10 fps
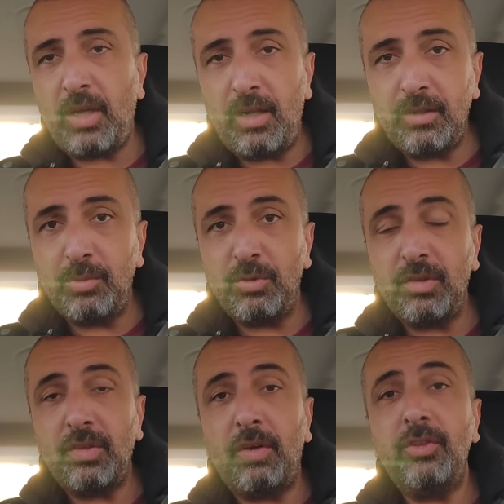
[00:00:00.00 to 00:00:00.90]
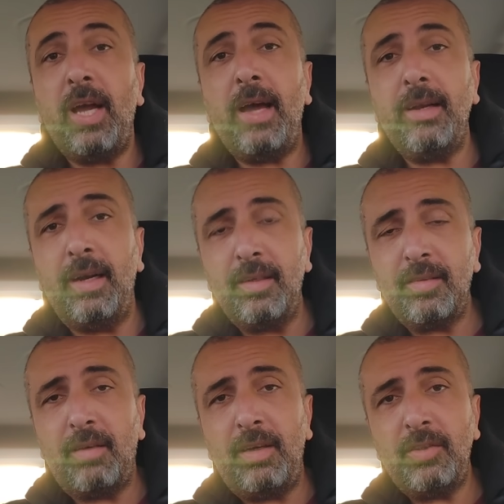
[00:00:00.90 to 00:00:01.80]
altımızda savaş, her yerde
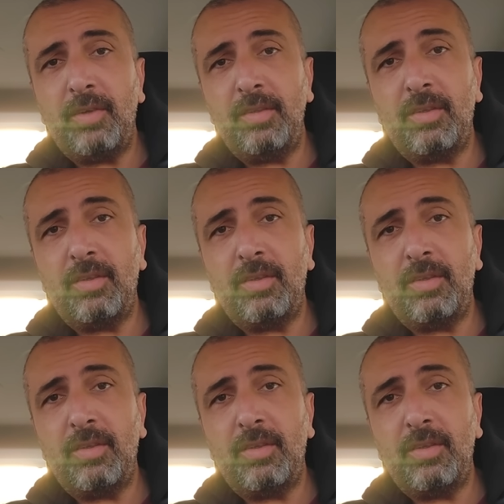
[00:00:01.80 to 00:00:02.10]
savaş var.